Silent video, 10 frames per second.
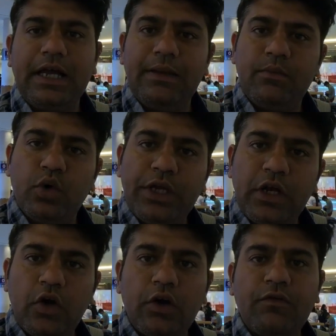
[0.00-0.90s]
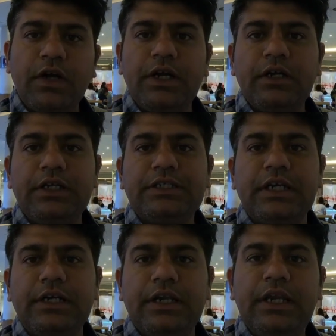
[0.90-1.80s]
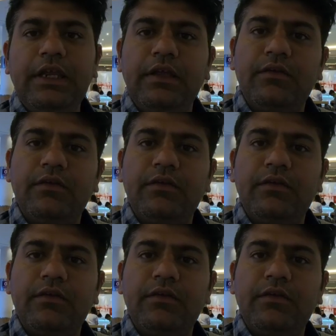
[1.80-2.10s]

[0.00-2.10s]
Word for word: आई एम गोइंग आउट ऑफ दिस कंट्री